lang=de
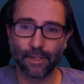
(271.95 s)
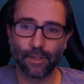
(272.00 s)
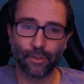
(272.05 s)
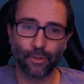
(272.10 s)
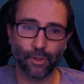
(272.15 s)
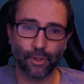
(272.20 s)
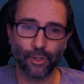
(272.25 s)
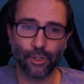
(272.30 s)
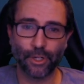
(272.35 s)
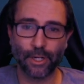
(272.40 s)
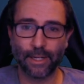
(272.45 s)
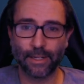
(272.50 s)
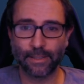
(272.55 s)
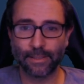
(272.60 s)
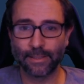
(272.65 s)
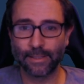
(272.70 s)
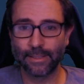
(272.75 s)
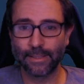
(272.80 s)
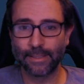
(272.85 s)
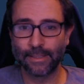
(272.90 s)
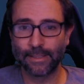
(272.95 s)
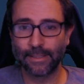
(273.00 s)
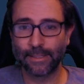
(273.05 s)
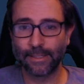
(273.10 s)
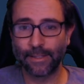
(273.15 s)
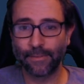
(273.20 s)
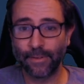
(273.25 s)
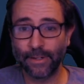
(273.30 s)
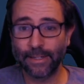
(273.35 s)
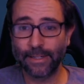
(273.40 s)
Deutschland
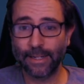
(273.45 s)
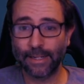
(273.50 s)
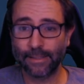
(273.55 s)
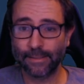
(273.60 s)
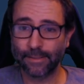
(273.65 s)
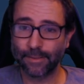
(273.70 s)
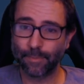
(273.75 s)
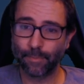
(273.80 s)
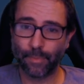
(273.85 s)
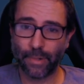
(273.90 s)
gewinnt das.